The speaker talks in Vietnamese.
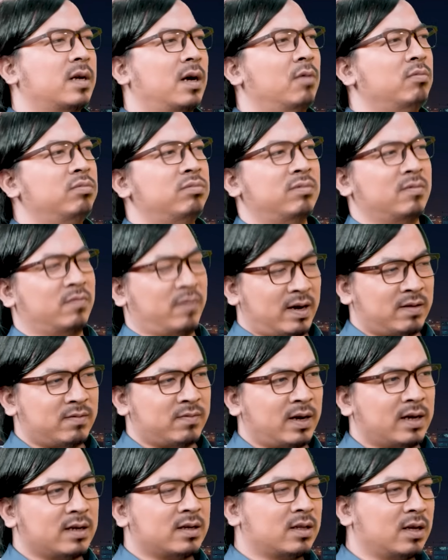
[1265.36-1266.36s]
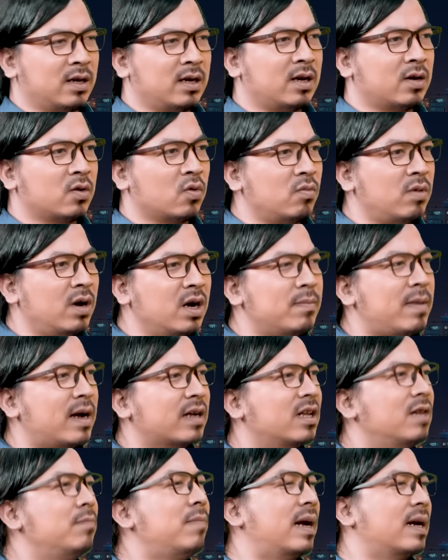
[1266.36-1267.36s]
chó không đấy. vâng vâng tức là cũng hơi
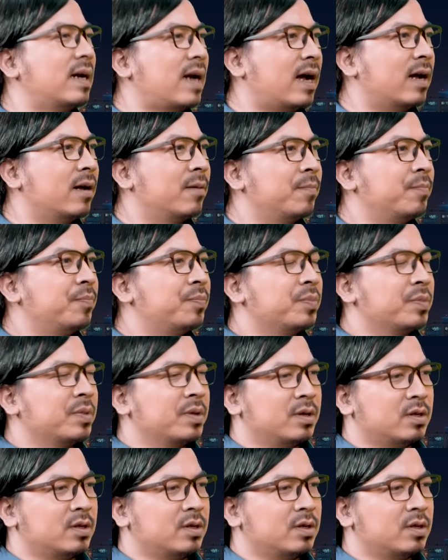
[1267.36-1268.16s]
mang tính bản năng vâng.